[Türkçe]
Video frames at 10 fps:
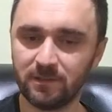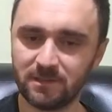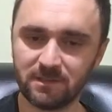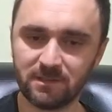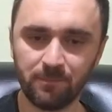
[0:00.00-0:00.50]
hangi
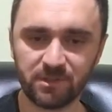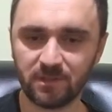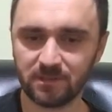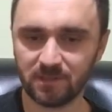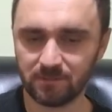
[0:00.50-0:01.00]
sesten
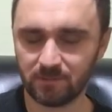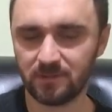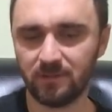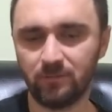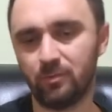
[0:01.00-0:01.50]
başlarsanız
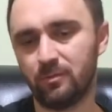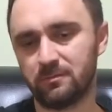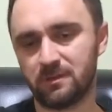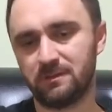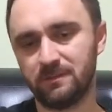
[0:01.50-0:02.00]
başlayın doğru
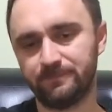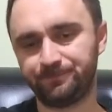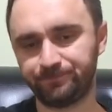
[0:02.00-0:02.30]
olacaktır.